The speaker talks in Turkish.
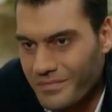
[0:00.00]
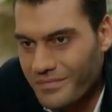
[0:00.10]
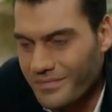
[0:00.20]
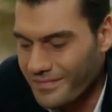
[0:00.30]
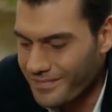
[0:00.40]

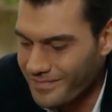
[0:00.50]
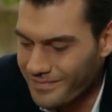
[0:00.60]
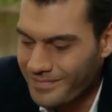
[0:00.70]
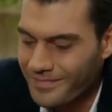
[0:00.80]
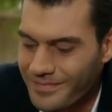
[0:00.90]
olsun senden.
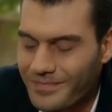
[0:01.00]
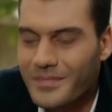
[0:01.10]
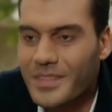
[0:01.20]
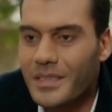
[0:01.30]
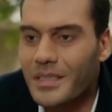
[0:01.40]

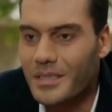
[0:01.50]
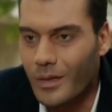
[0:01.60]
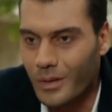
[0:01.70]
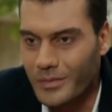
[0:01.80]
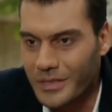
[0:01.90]
Sen de
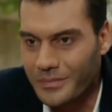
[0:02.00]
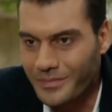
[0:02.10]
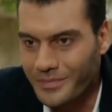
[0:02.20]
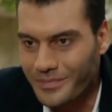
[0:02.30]
sağ ol amca.